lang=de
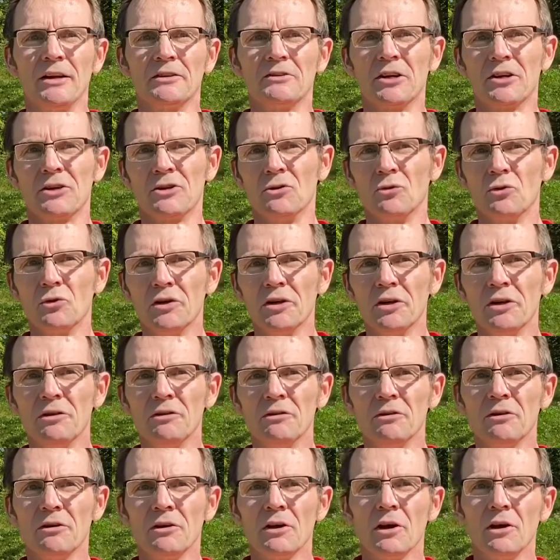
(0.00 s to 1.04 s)
Technologien
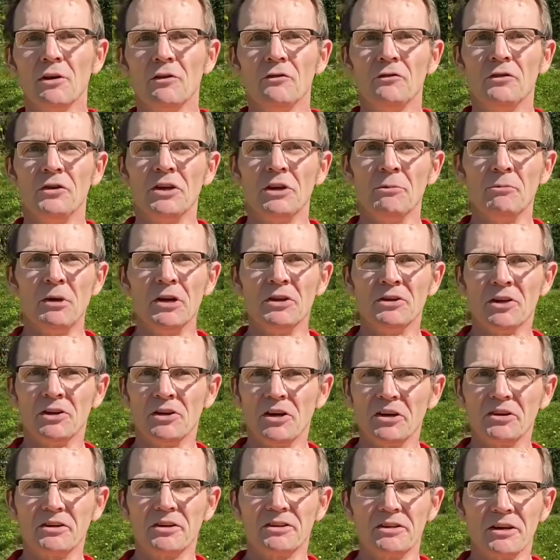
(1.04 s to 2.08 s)
wie dem
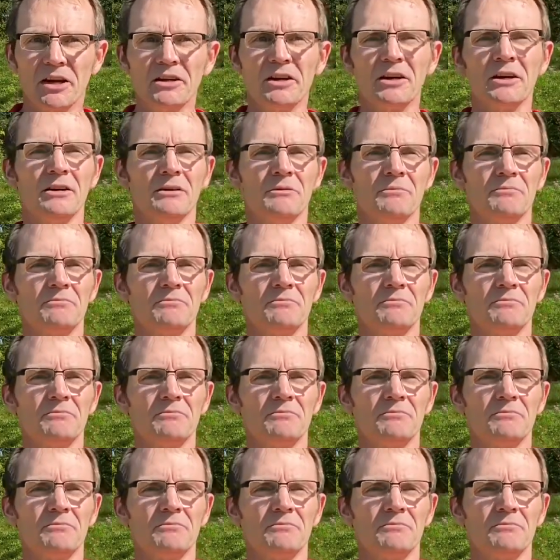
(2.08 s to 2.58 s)
Internet der Dinge.